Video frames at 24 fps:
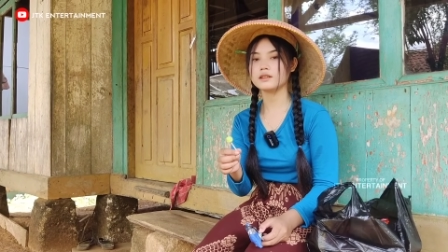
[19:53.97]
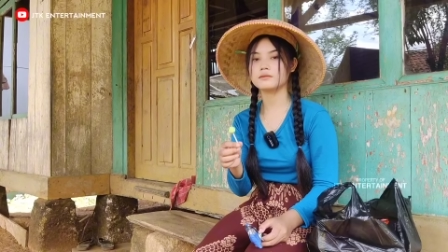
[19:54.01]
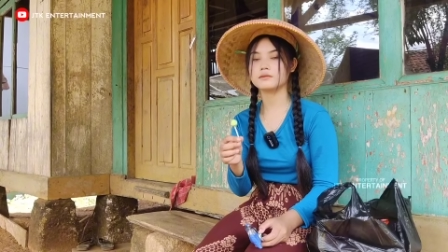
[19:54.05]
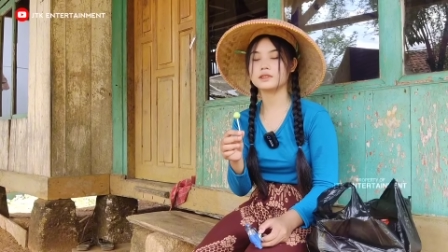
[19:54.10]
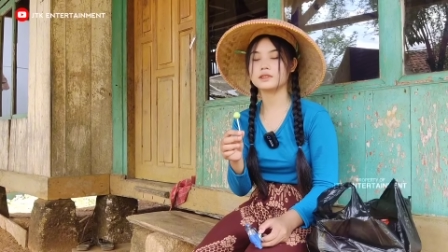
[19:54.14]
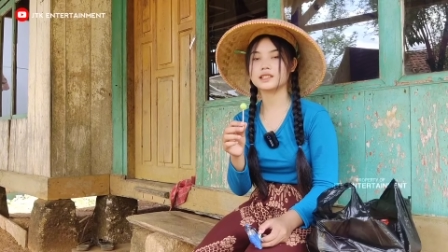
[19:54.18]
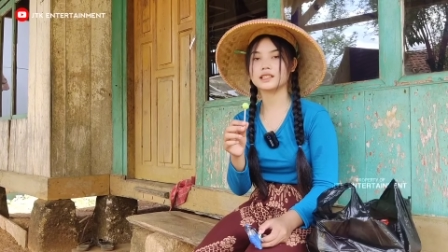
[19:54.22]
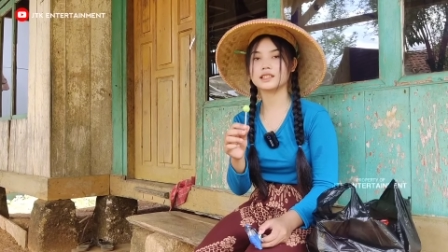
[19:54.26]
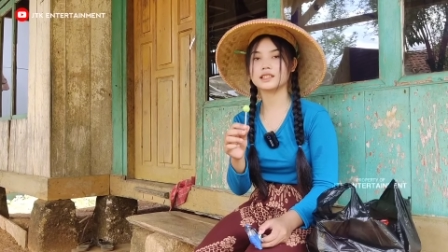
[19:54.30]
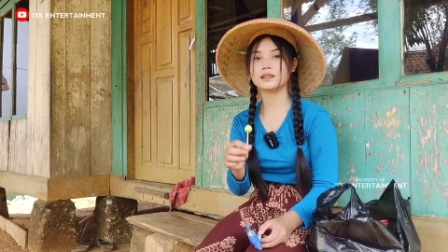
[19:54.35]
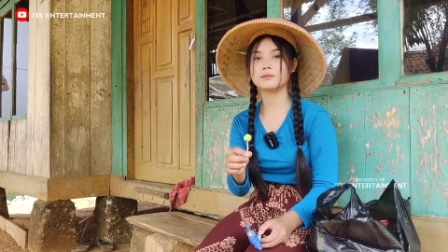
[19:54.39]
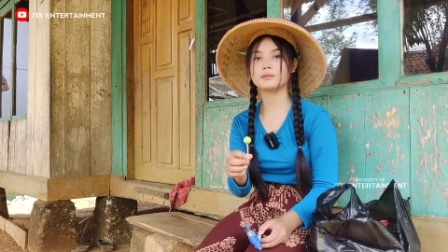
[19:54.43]

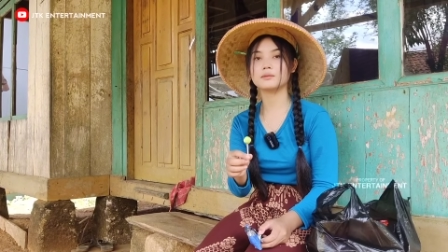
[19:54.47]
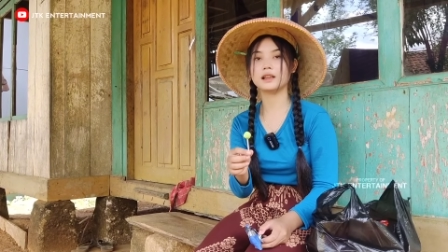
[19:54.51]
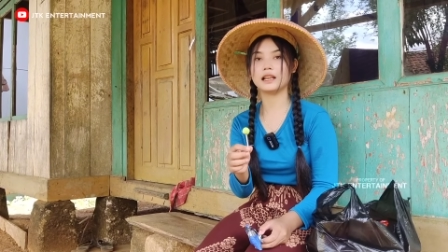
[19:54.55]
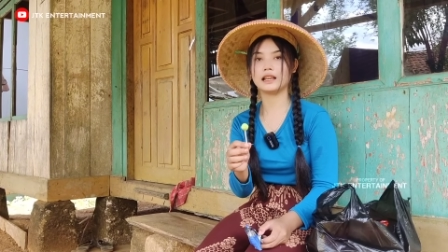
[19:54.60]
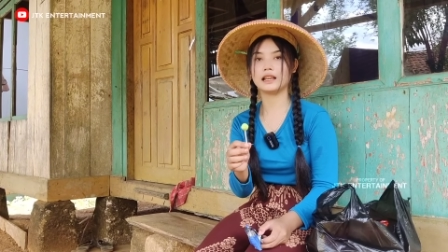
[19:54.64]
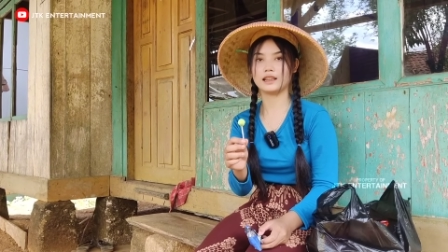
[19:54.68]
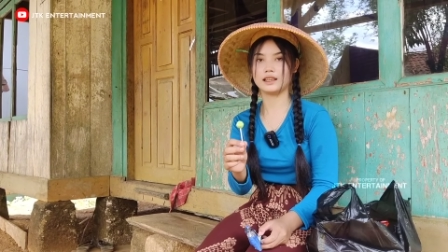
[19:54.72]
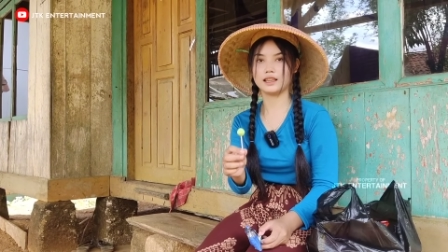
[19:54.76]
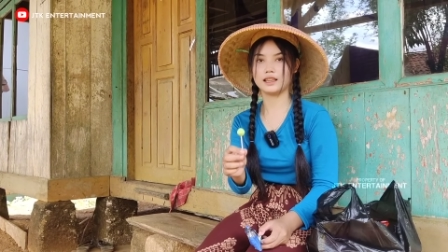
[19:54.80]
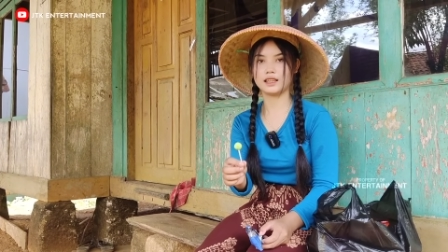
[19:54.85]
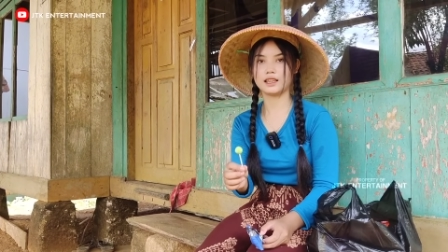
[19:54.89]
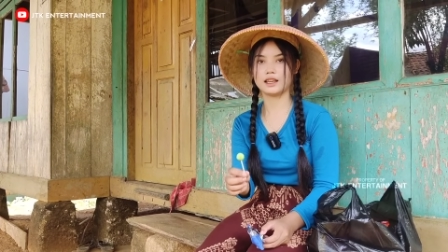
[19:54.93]
Bisa
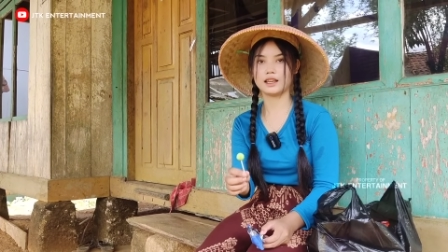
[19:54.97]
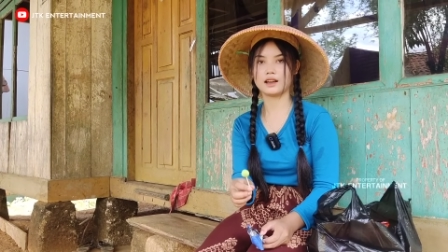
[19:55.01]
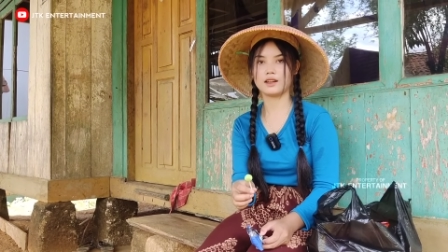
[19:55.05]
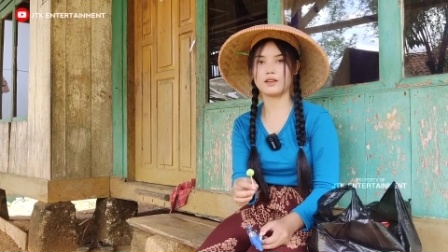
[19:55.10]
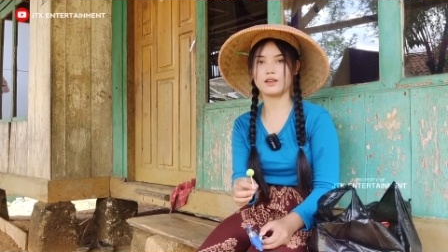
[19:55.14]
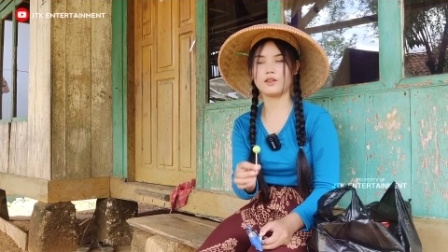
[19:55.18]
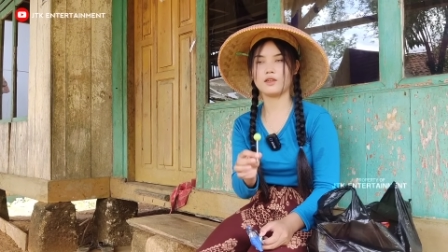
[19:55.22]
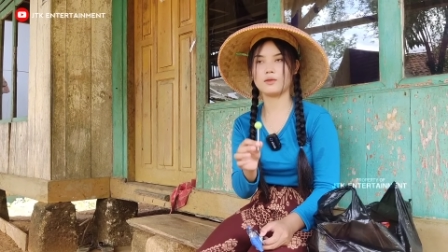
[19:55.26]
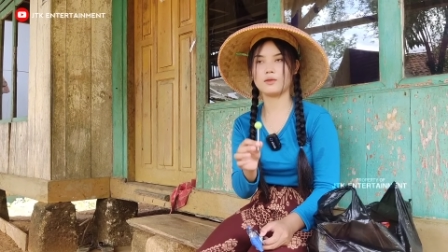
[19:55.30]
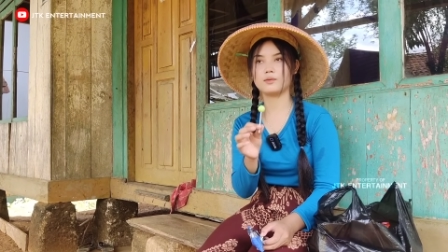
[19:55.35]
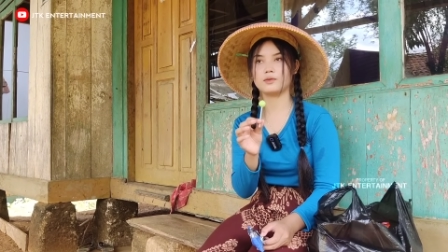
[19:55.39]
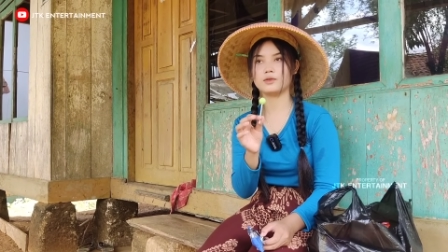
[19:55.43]
dibeli
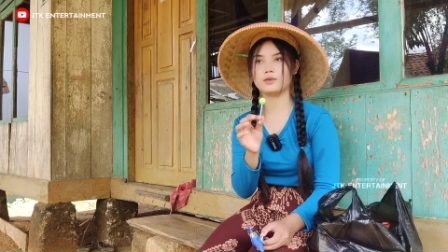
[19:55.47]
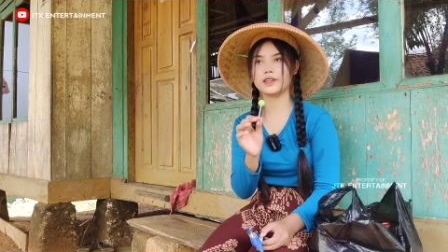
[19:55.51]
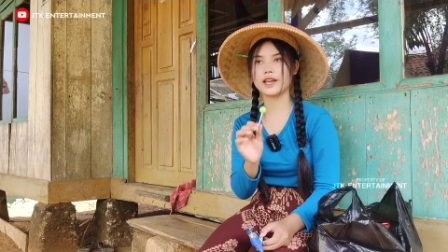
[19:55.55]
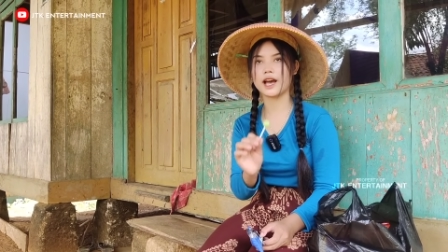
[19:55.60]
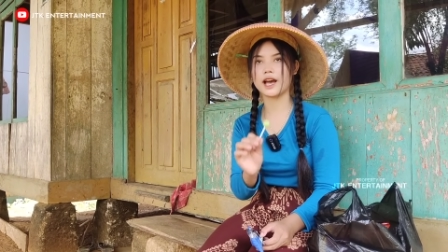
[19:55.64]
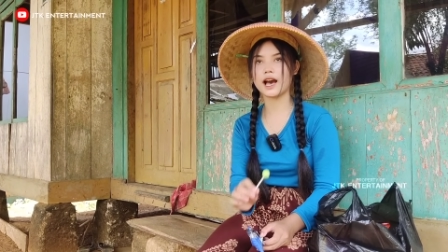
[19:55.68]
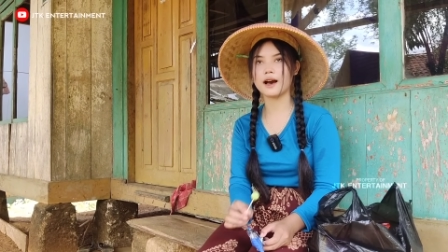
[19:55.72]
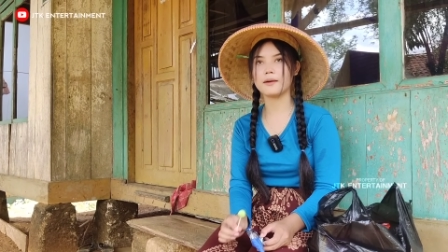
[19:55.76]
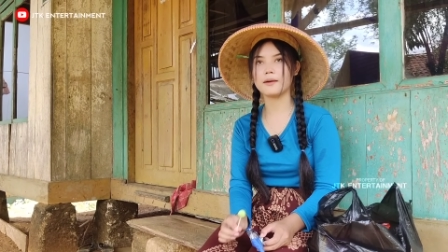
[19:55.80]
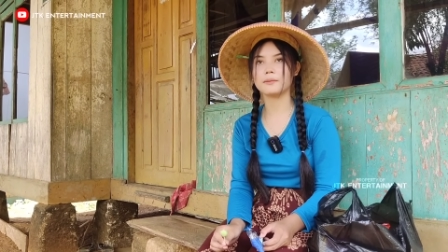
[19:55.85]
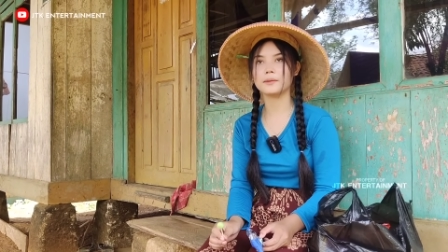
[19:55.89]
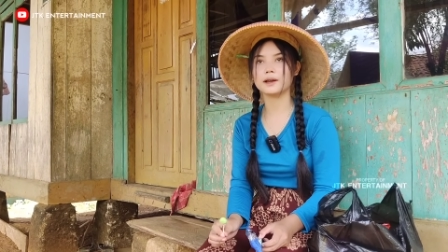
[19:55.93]
kalau punya
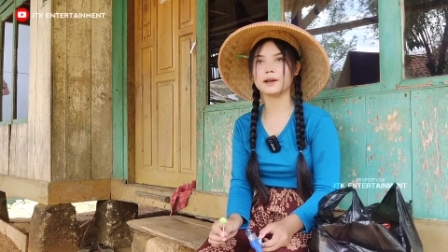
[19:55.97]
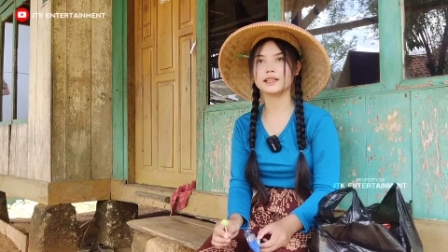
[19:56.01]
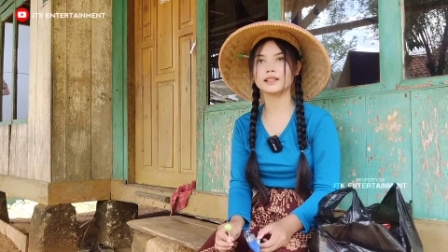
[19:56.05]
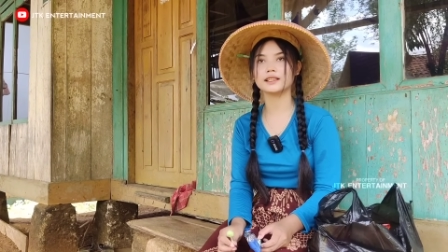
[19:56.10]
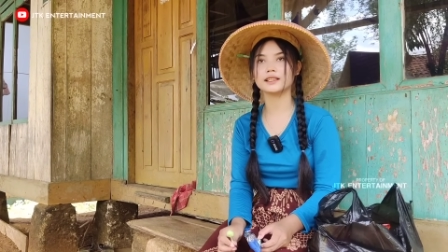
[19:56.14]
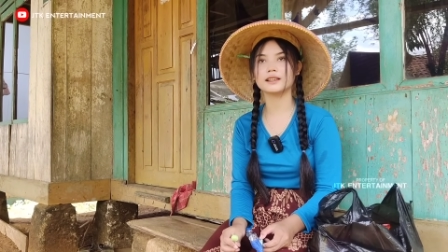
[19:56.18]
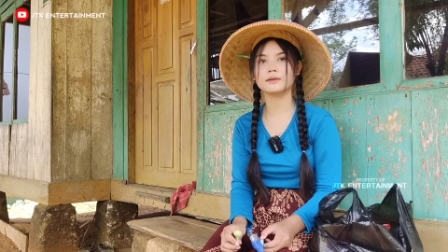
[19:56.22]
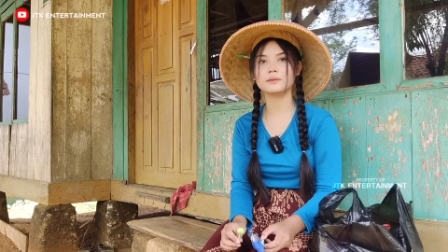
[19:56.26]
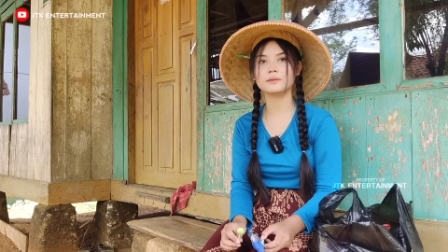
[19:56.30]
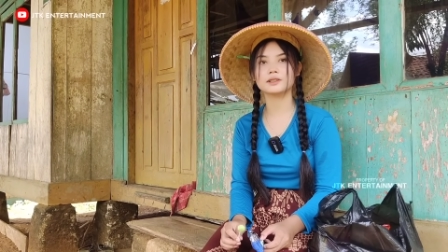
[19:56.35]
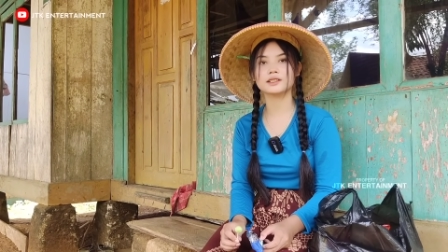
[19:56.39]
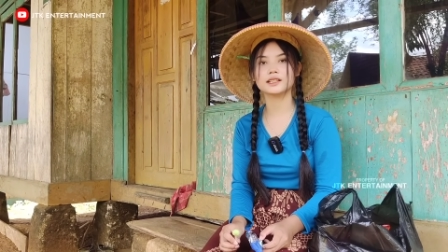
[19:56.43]
ama
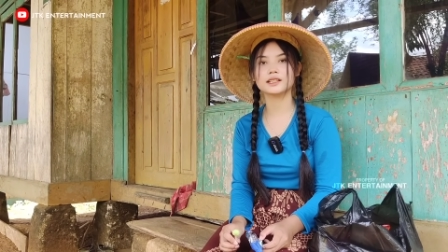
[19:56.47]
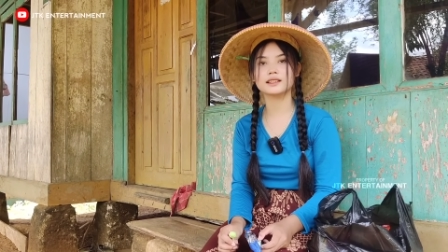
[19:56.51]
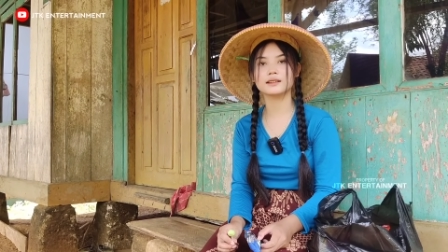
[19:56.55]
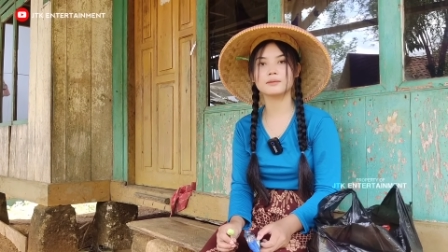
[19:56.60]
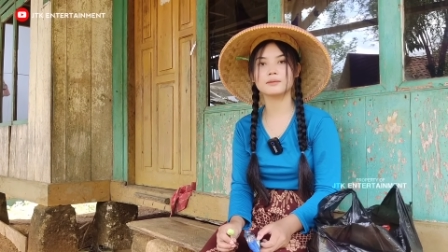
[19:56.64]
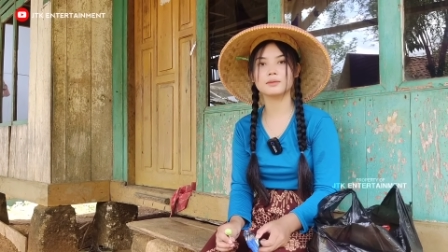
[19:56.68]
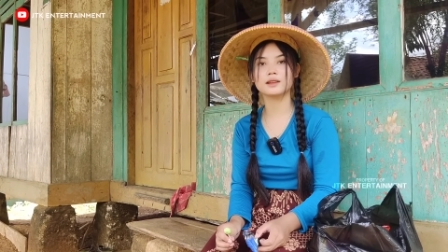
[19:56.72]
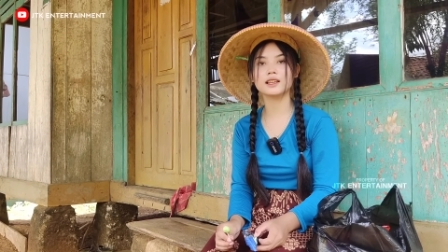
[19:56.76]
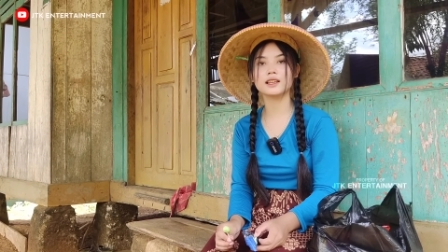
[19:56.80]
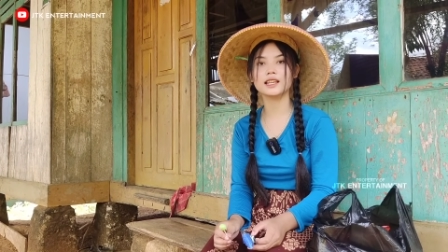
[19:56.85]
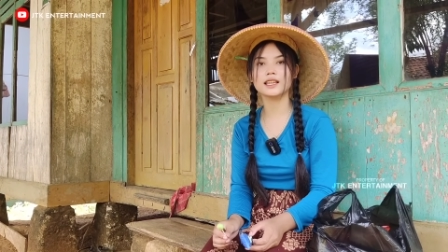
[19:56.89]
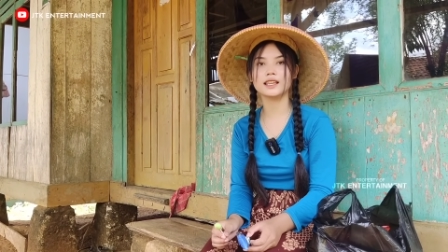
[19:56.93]
tidak bisa
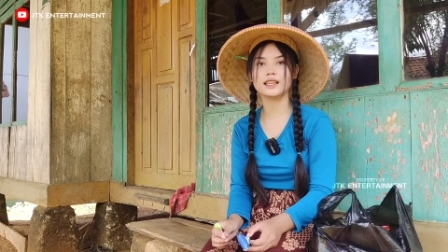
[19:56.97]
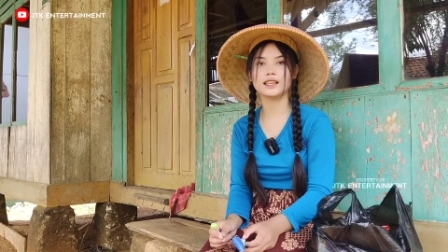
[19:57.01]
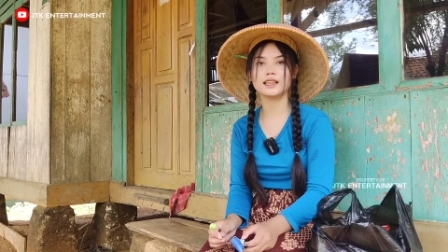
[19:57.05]
dibeli.